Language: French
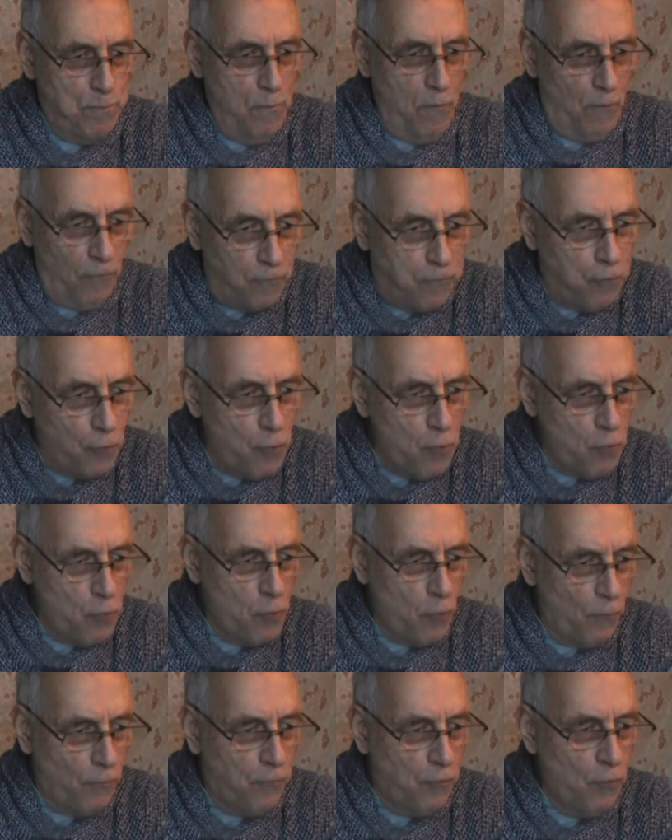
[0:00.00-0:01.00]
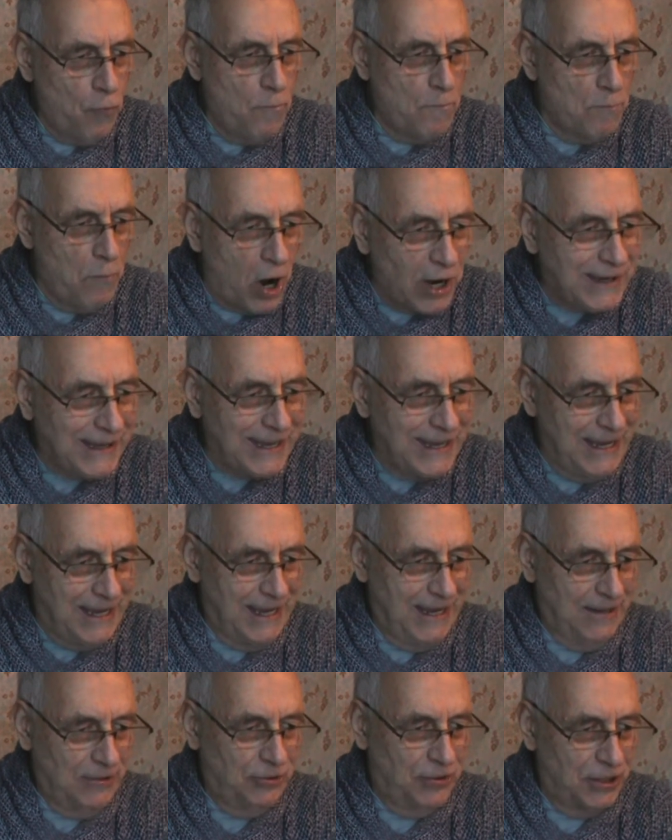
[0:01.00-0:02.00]
Vous vous moquez
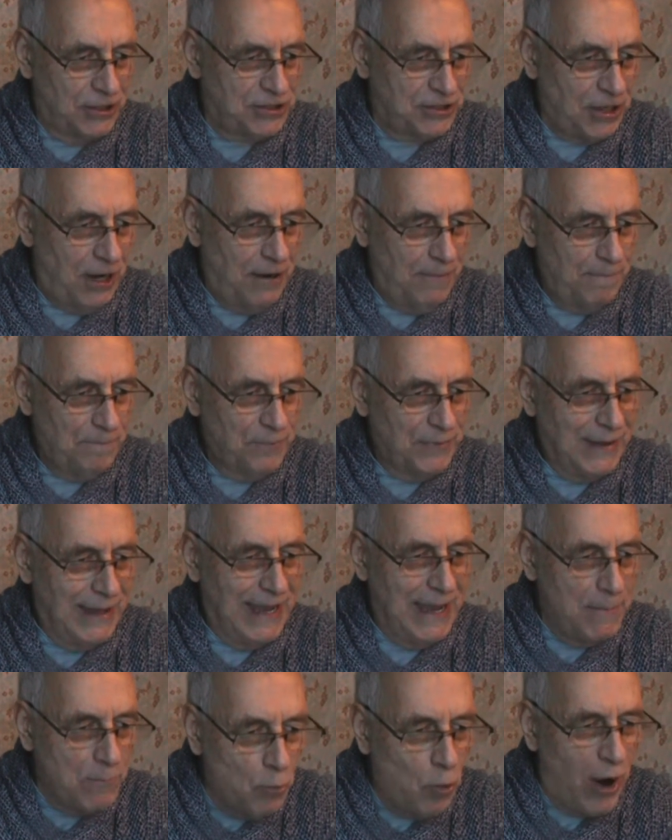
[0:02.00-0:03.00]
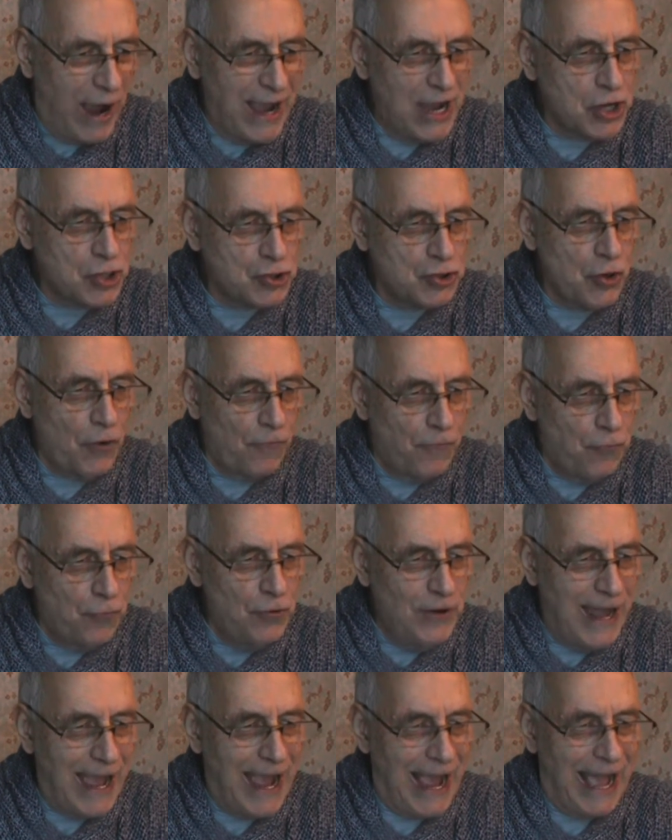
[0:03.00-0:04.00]
de ça, et moi, je
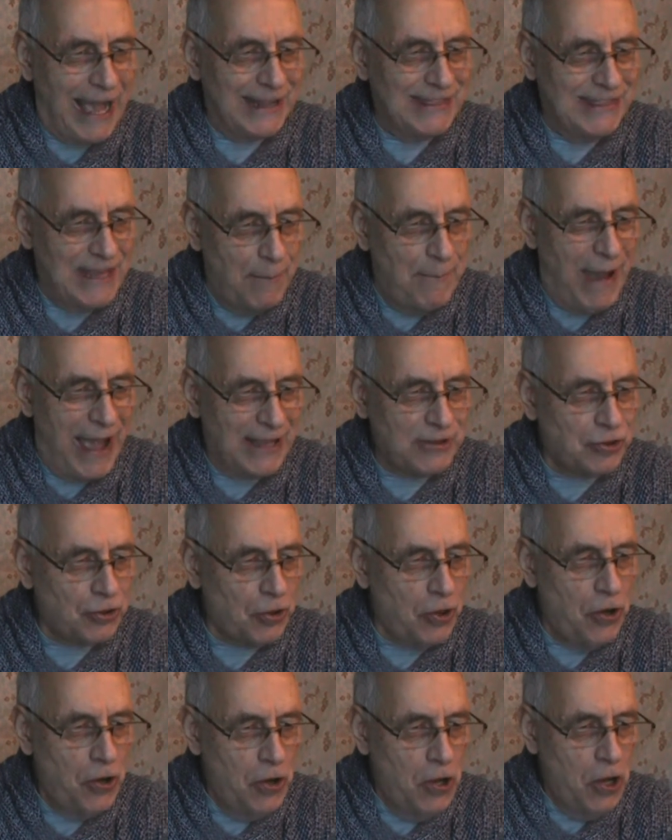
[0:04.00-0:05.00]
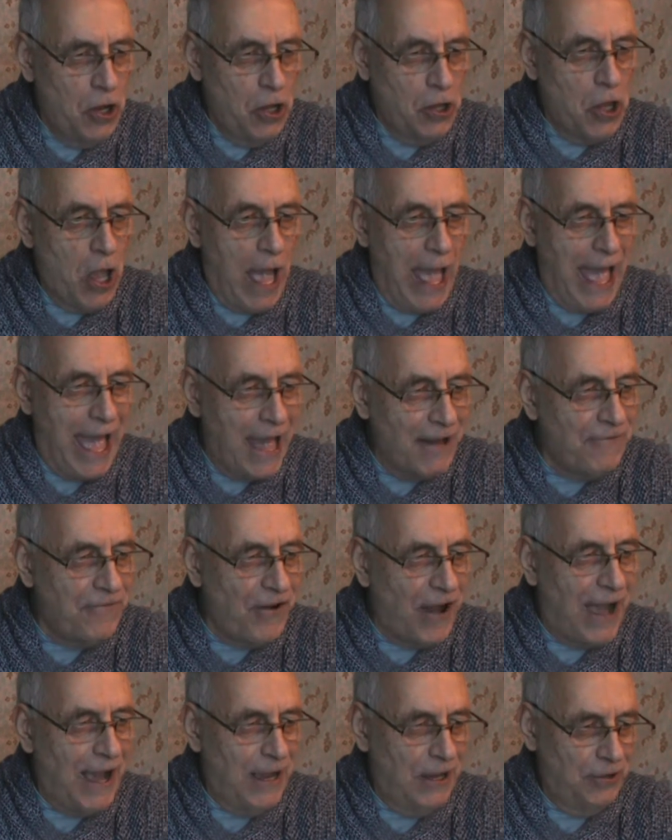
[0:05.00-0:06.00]
voulais en débattre
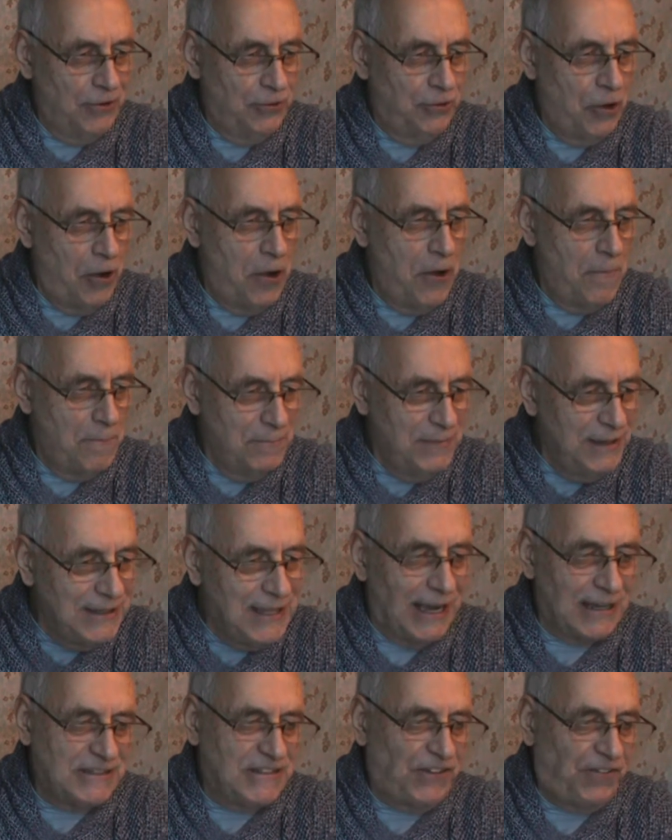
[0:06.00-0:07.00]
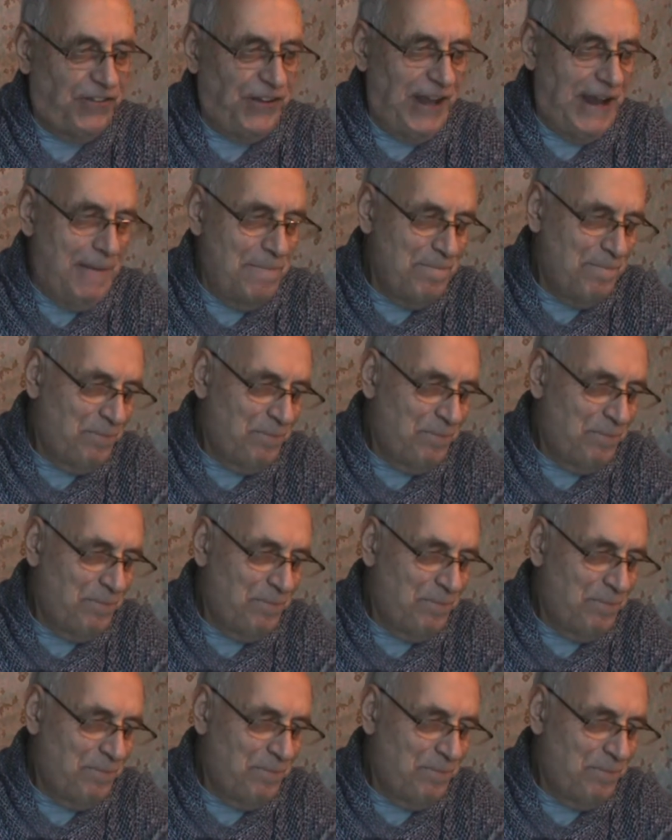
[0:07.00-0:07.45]
avant de m'identifier.